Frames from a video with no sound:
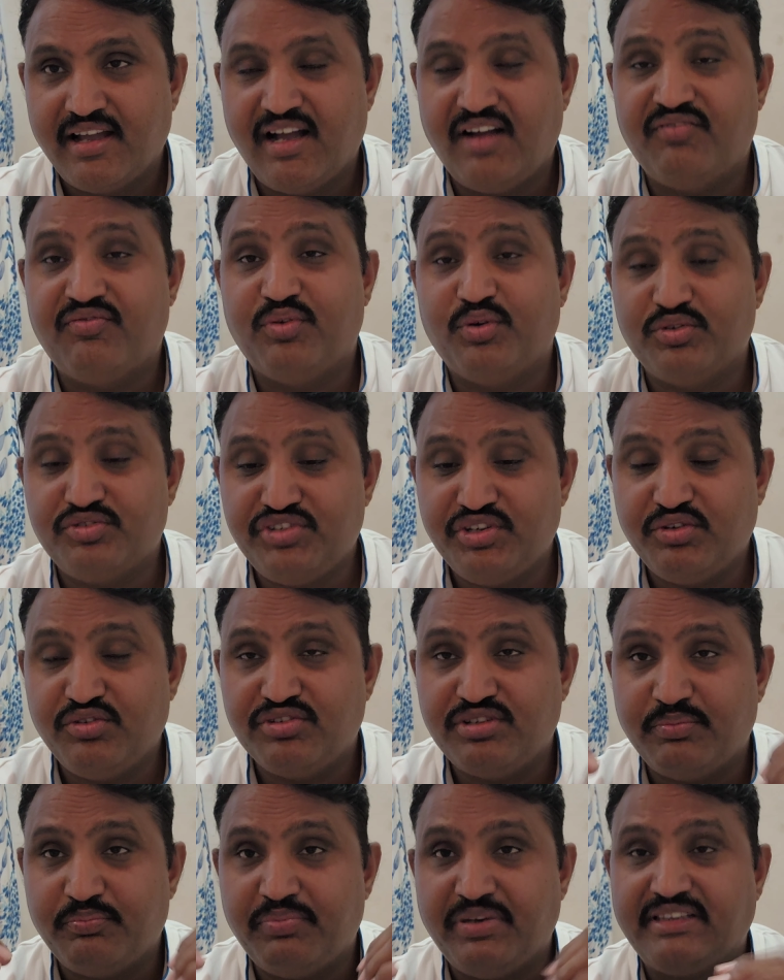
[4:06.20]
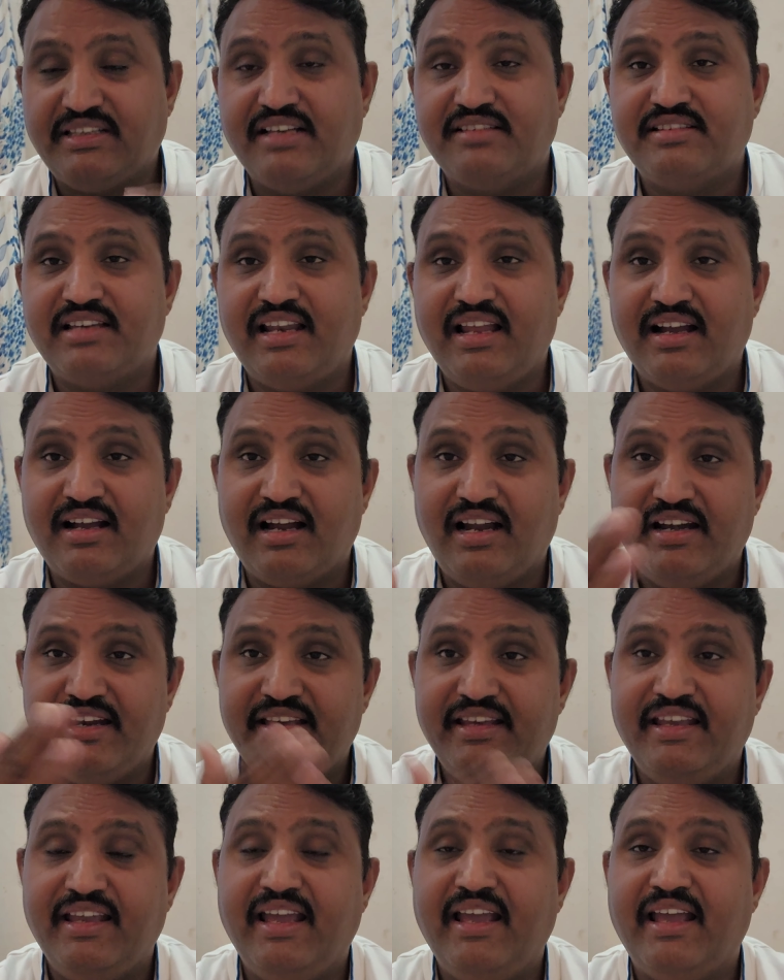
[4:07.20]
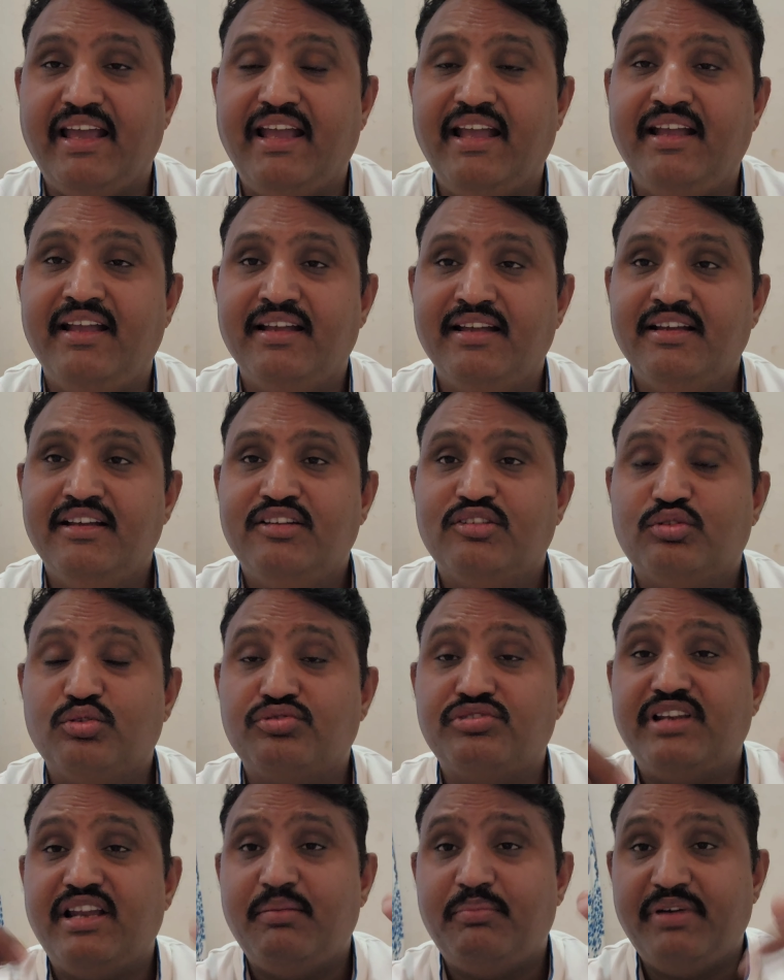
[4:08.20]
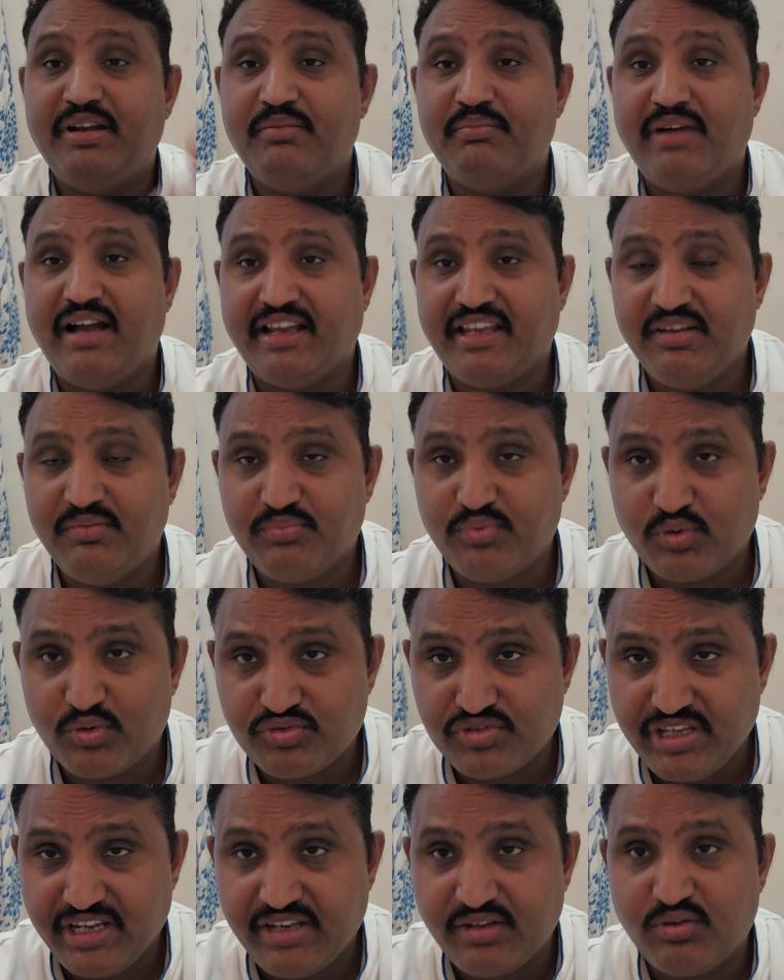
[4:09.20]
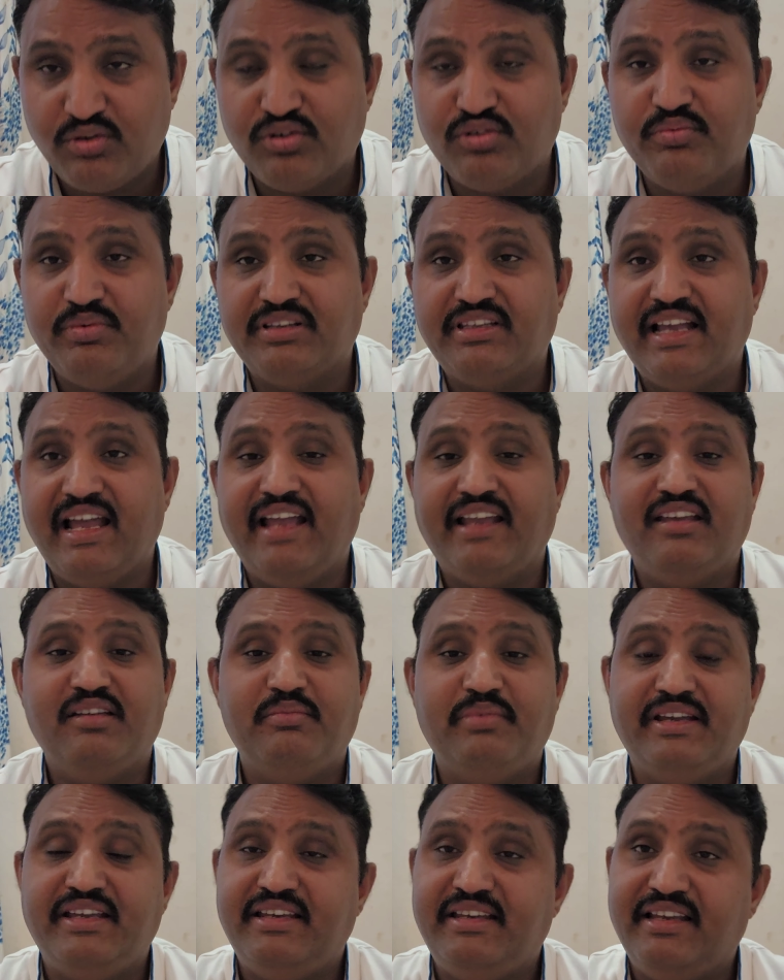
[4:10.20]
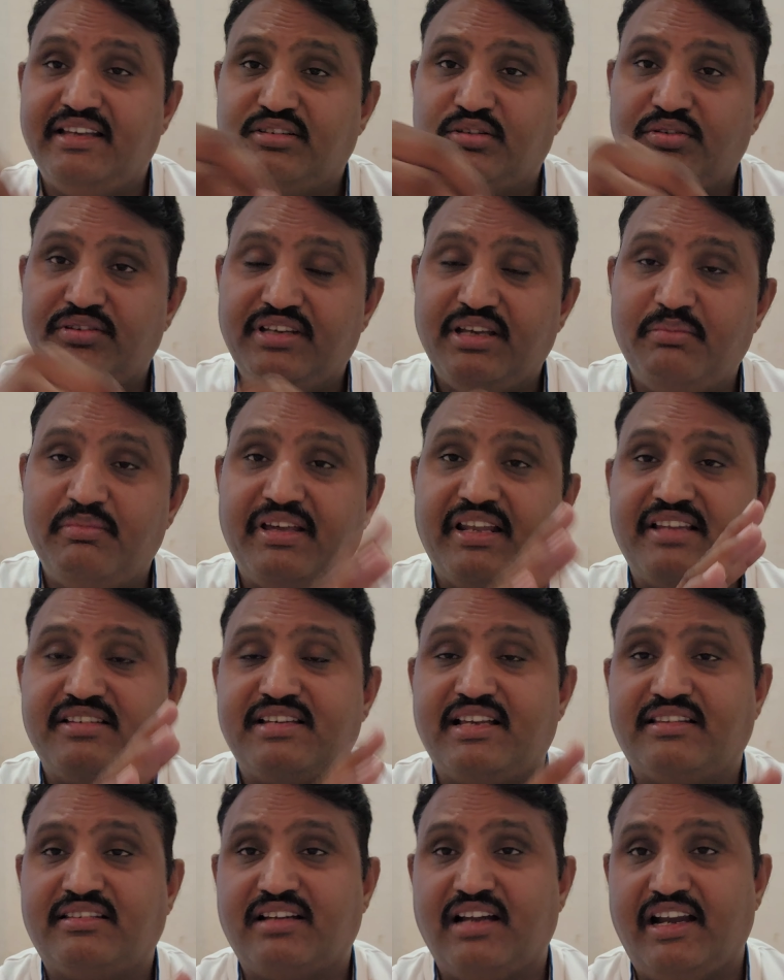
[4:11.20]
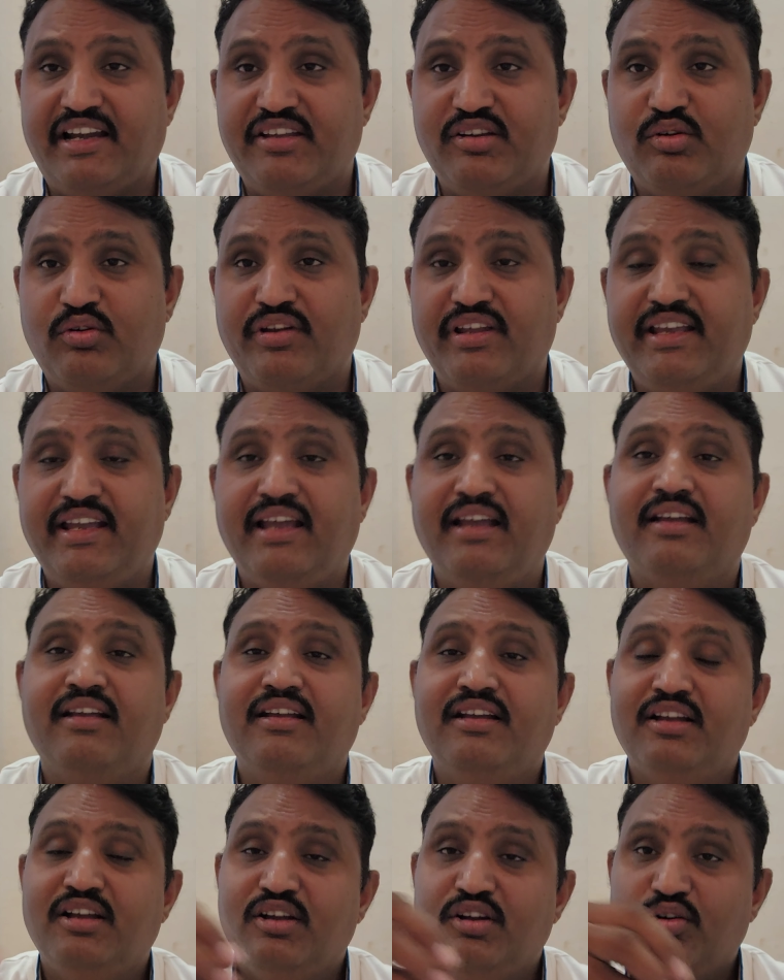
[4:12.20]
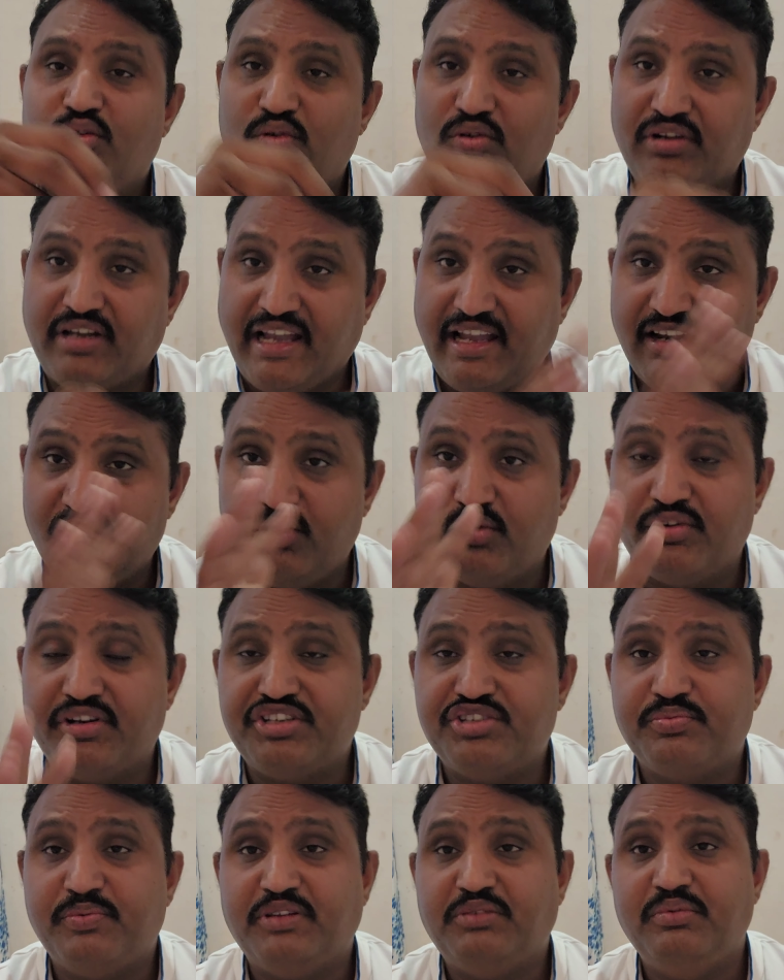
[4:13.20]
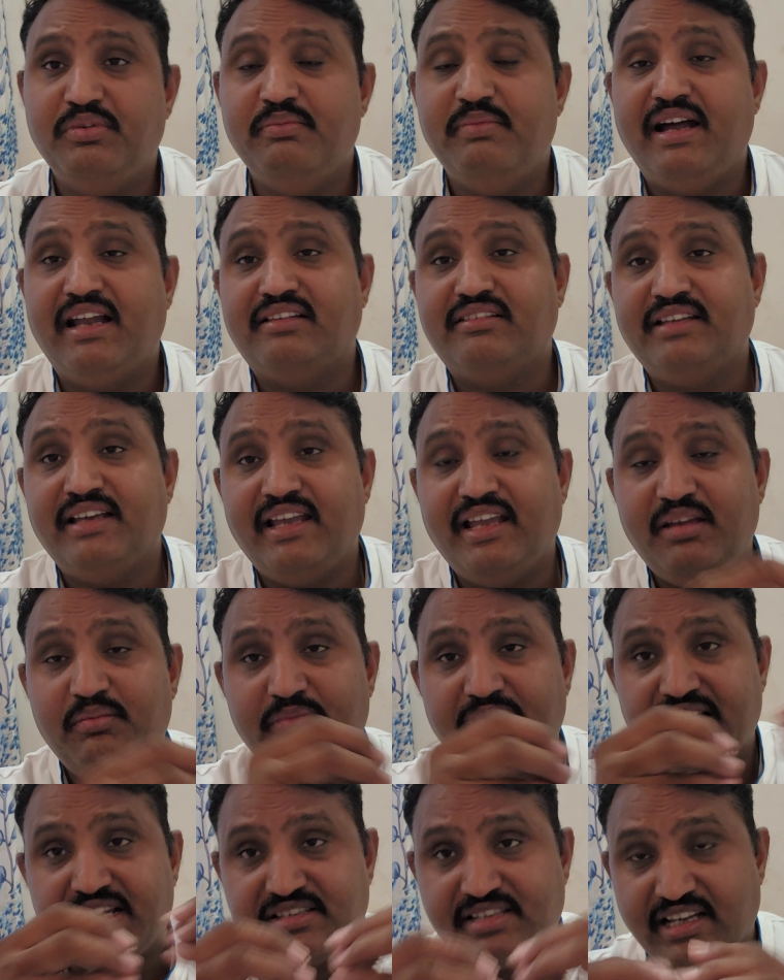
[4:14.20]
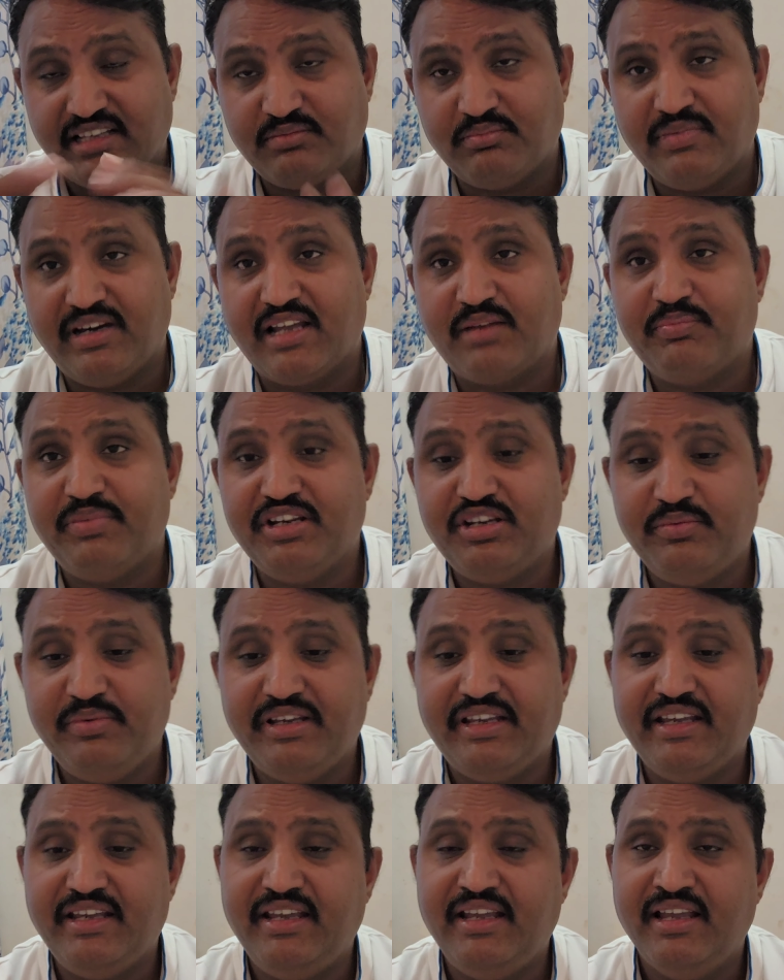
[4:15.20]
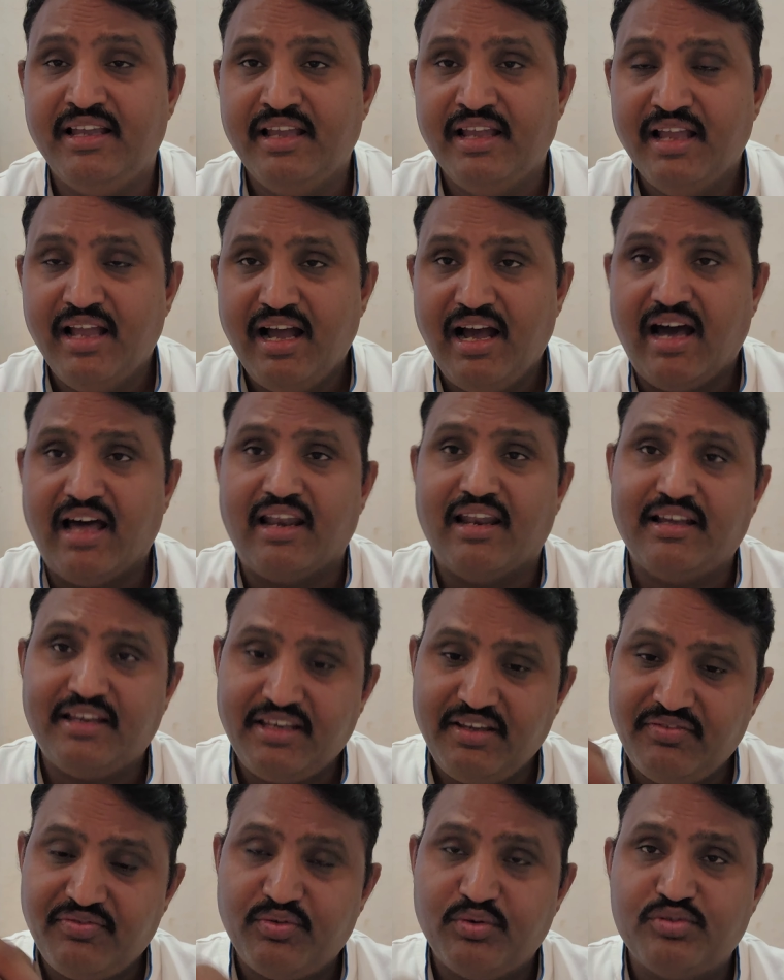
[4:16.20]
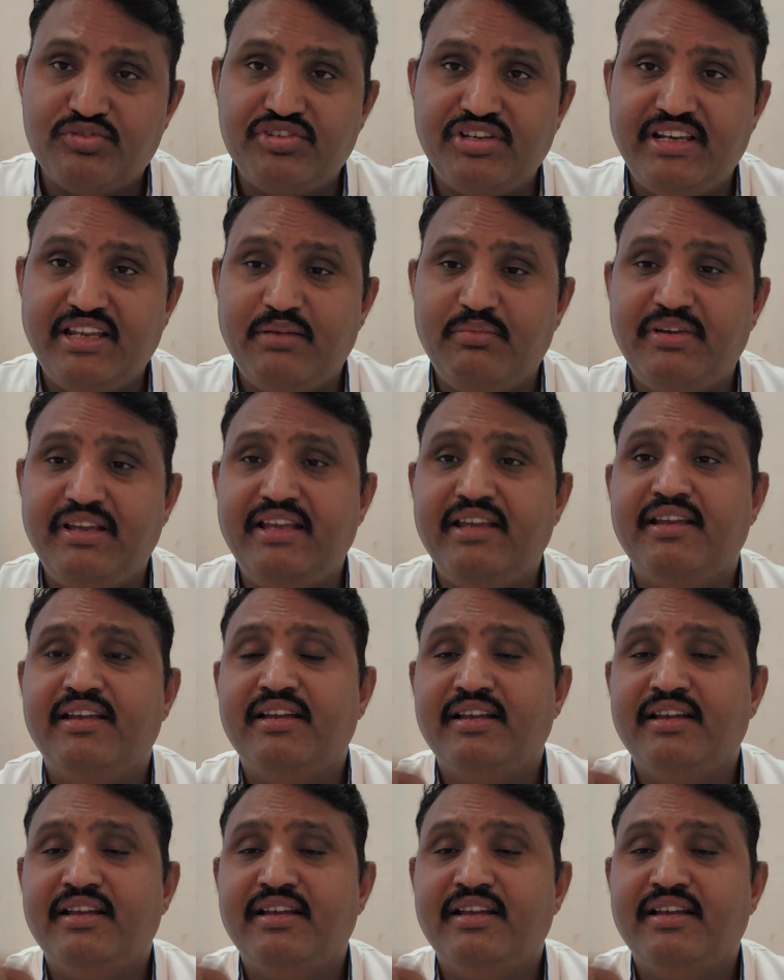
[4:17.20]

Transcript: अब फौजी को जब पता चला कहानी ये है तो उसने अपने बाकी पूर्व सैनिकों को बताया कि भाई ये तो ये मेरे साथ कहानी हो रही है उल्टा ये लोग रिश्वत भी मारते हैं मेरे साथ मारपीट भी की हालांकि फौजी ने भी